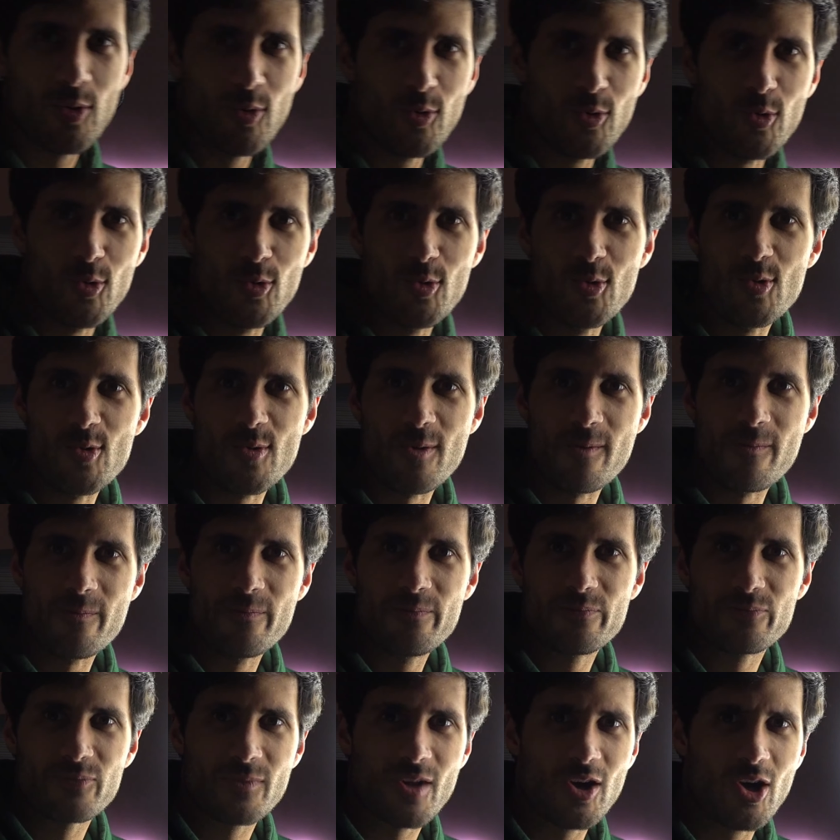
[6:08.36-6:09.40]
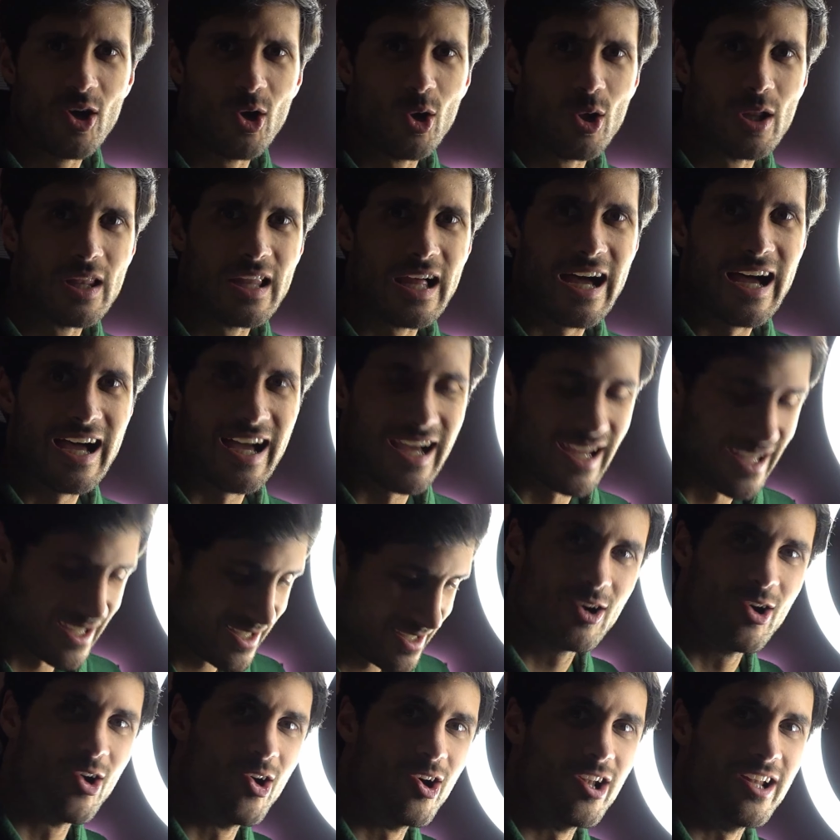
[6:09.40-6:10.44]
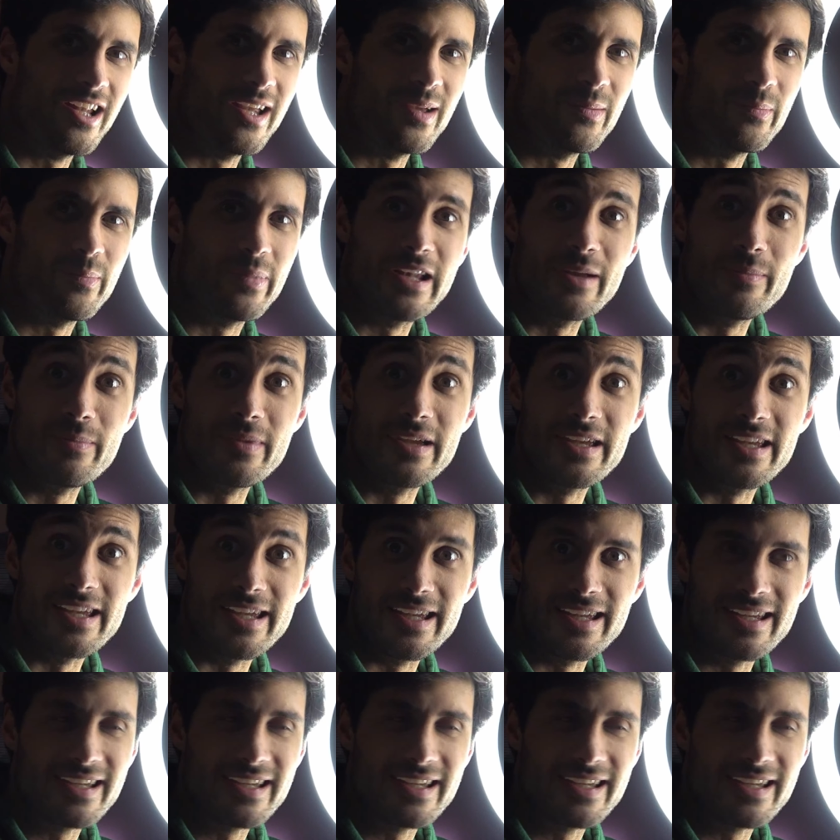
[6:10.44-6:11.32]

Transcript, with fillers: Uh! Olá! Olhem para mim.